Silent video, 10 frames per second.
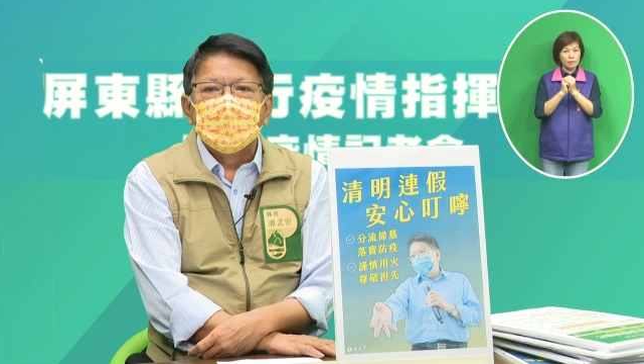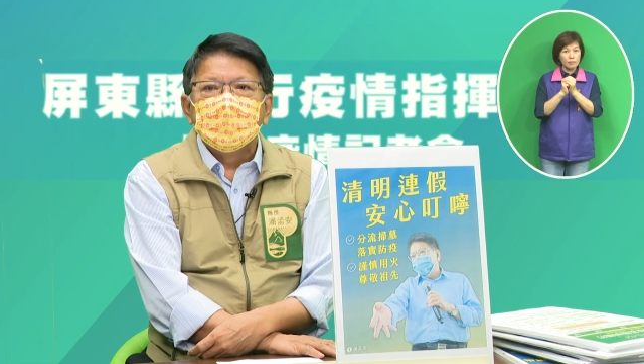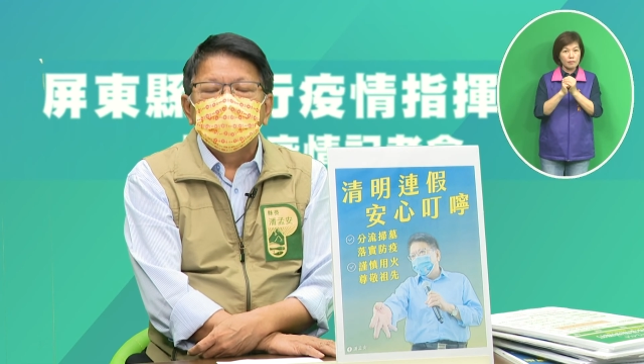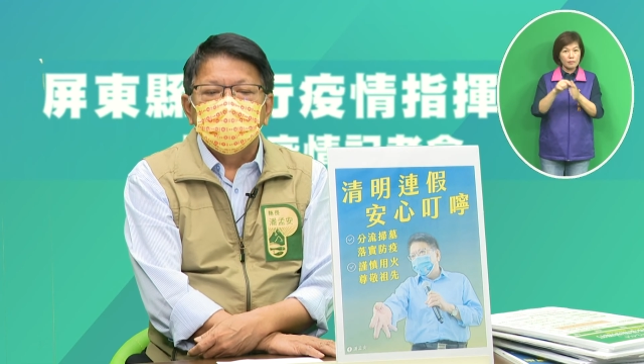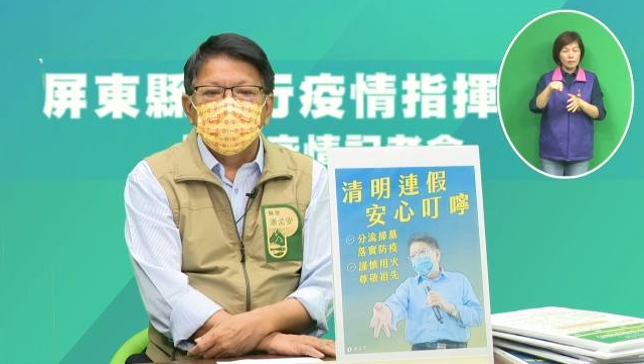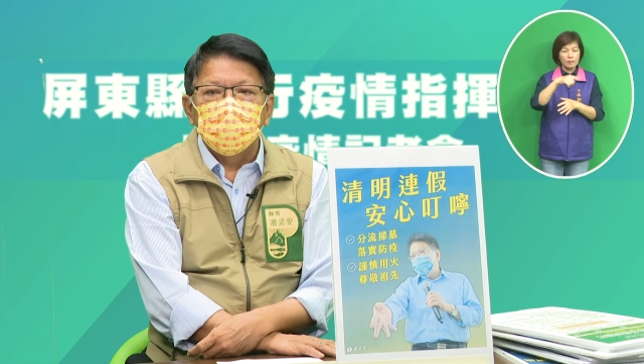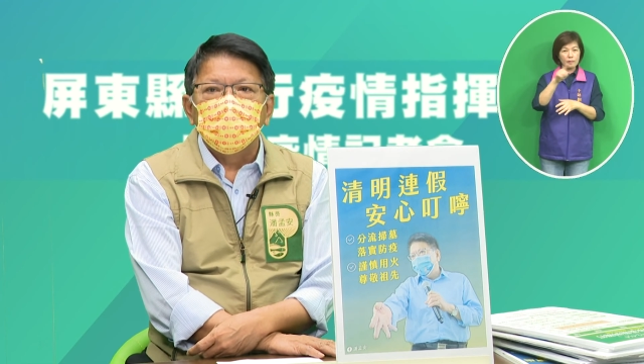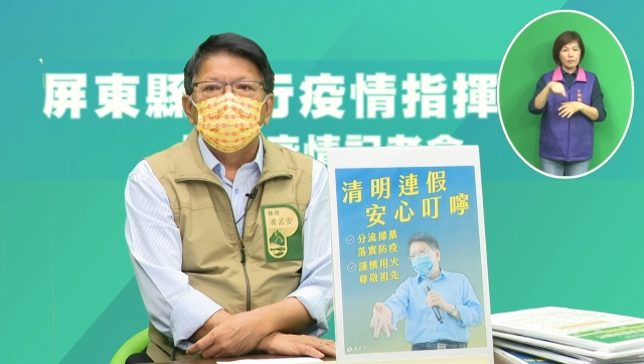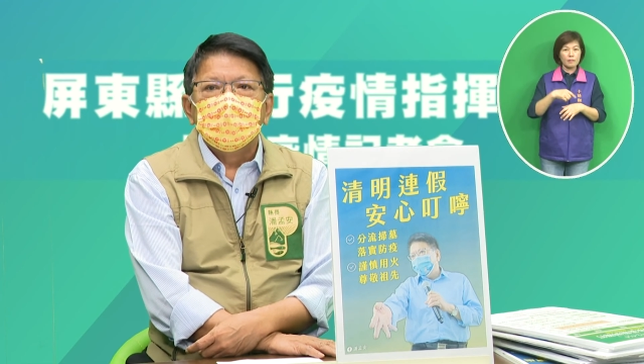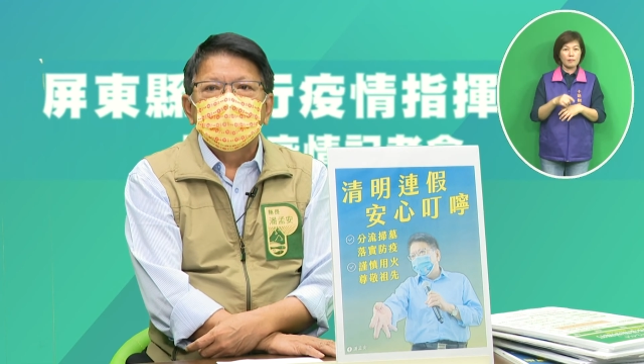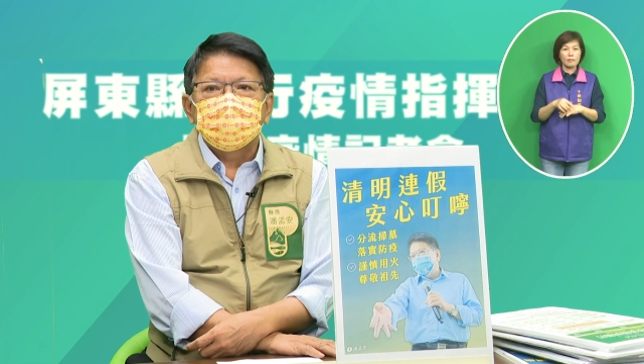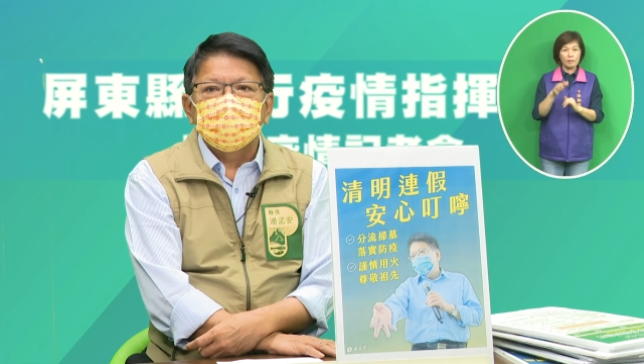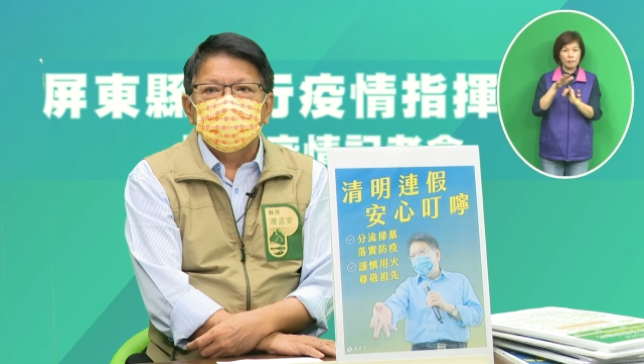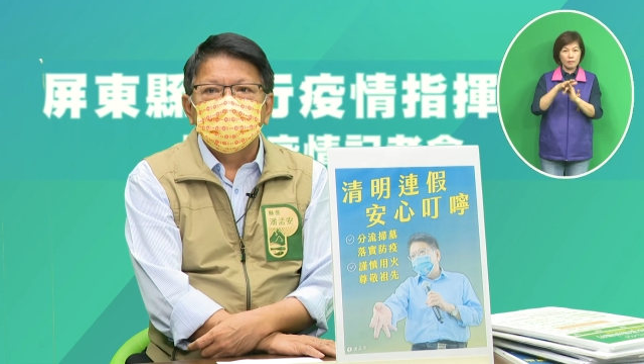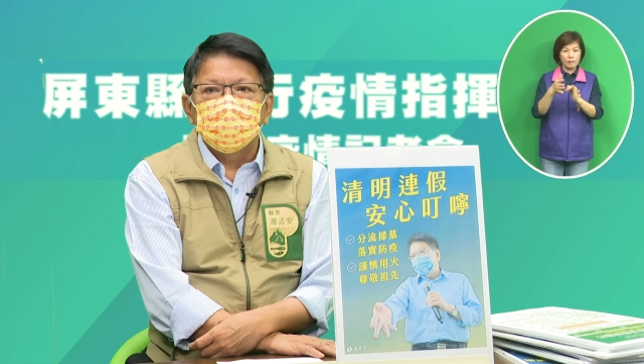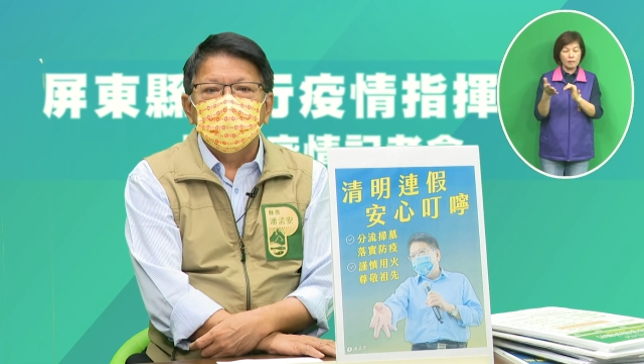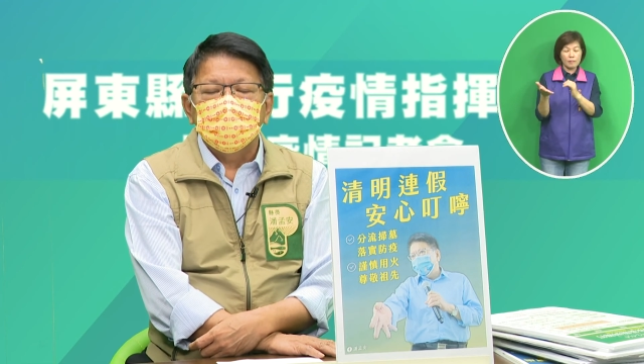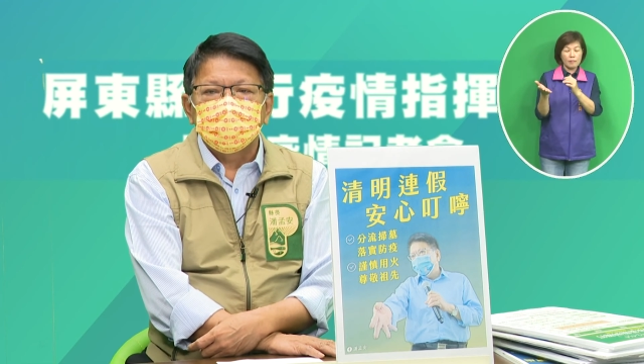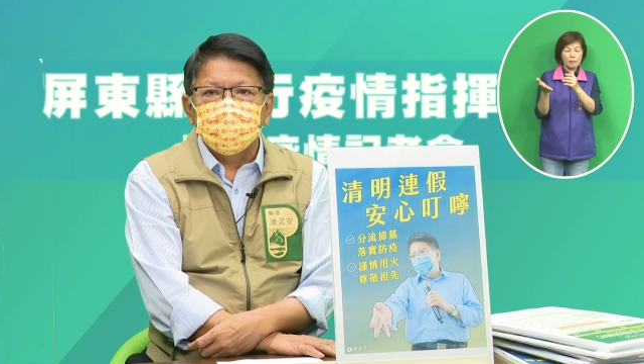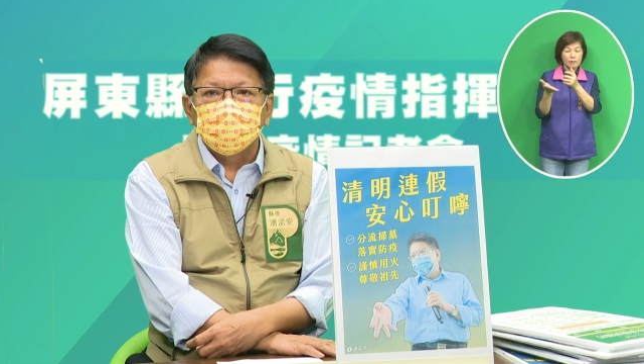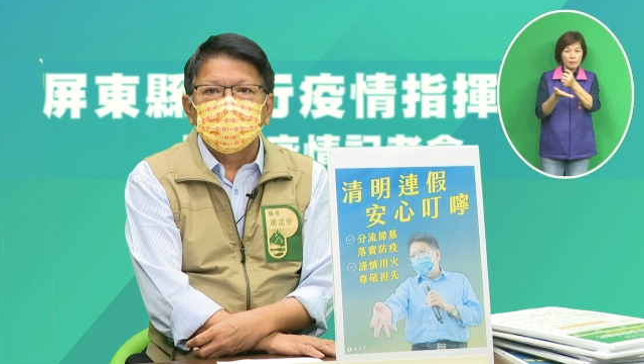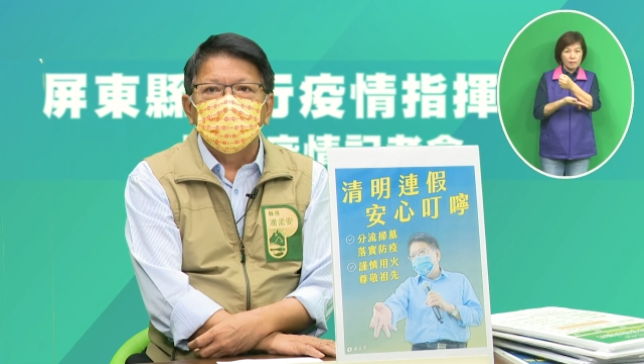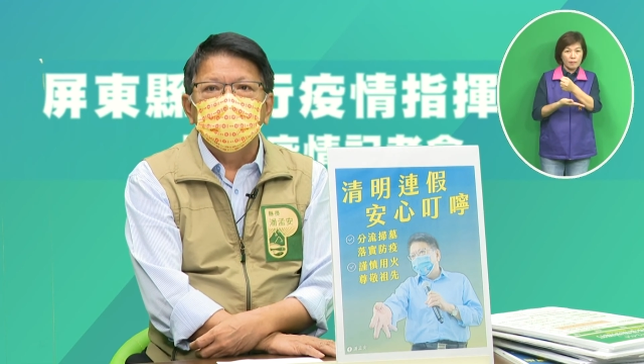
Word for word: 能够在这个啊交通